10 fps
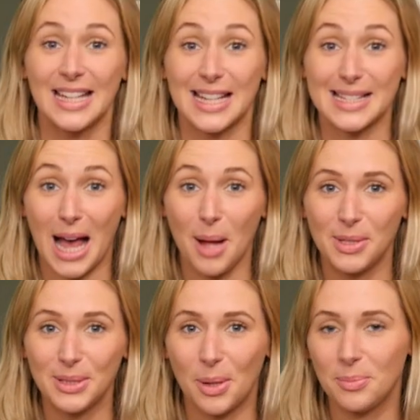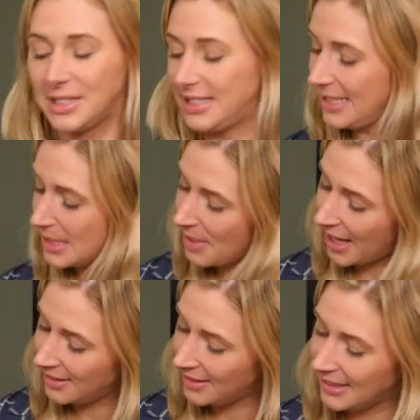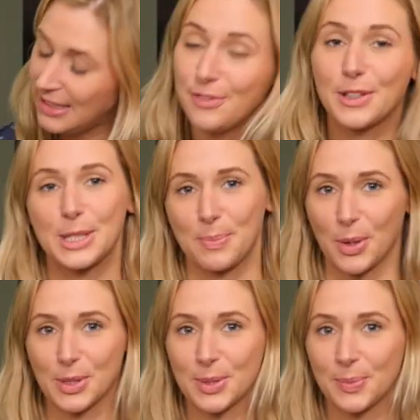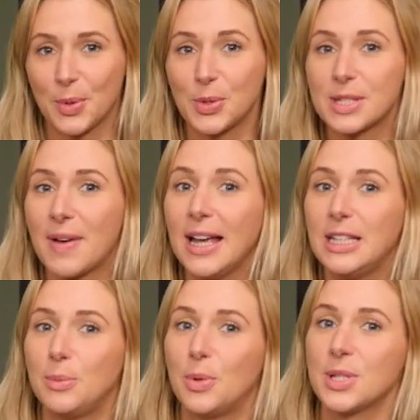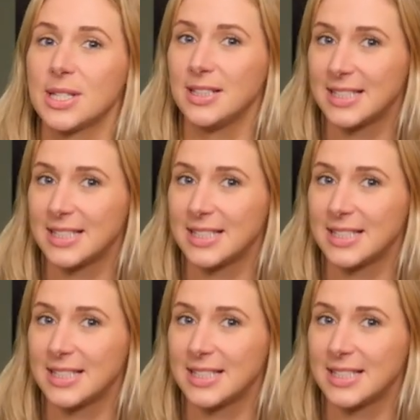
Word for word: Das Kabel kommt mit diesem Ende in die Fritzbox, und zwar in die Buchse